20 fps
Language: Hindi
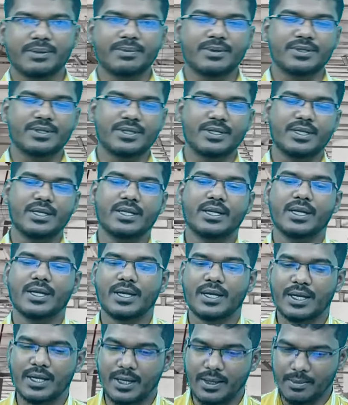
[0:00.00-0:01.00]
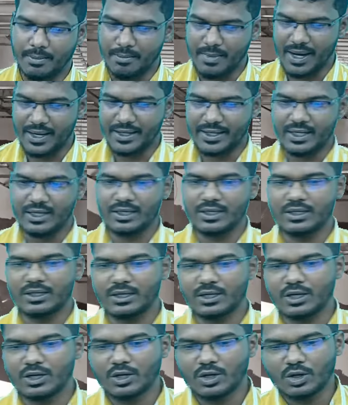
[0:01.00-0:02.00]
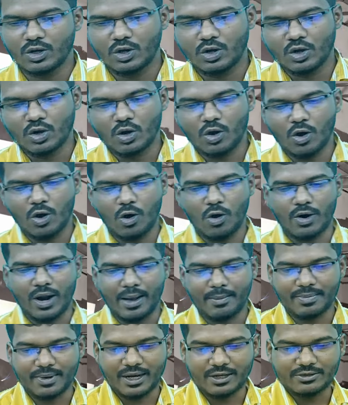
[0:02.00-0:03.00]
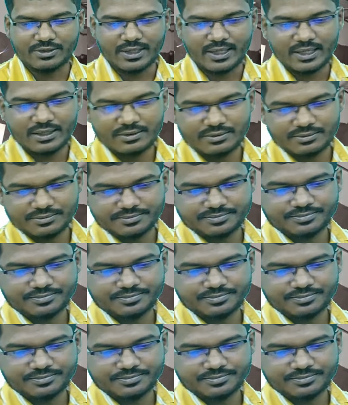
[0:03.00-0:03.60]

पीवीसी मेटल और आपका जो है